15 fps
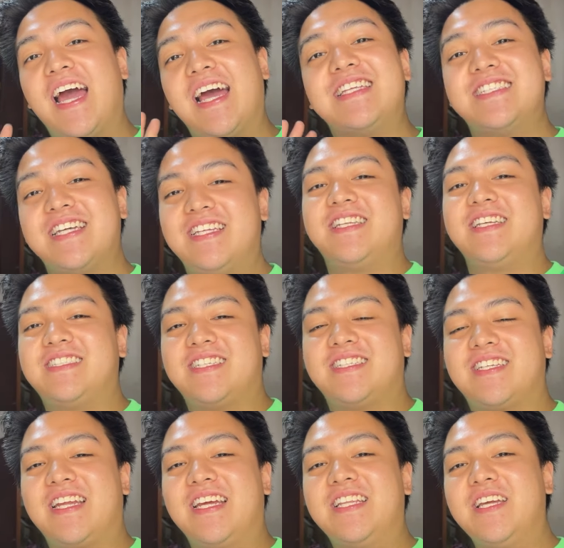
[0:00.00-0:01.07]
andyan din sa
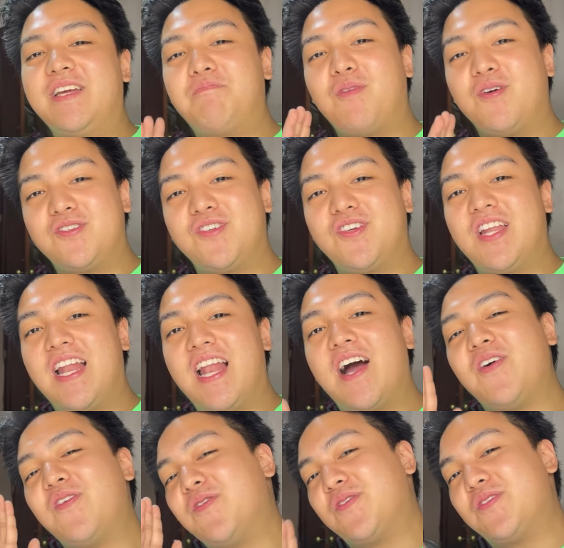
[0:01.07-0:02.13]
screen. I-post nyo na
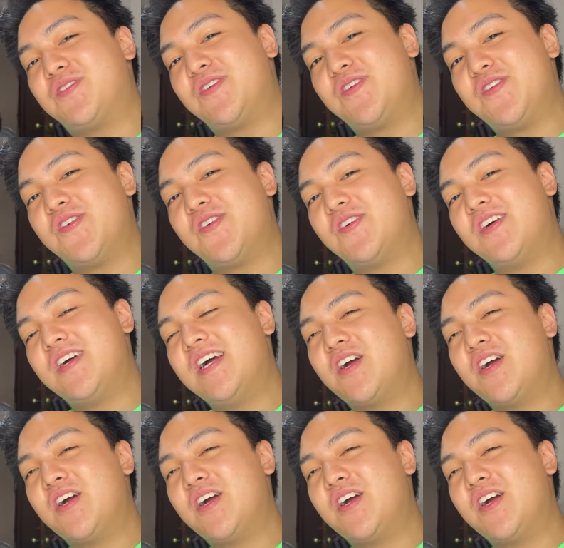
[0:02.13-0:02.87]
lang kung gusto nyo.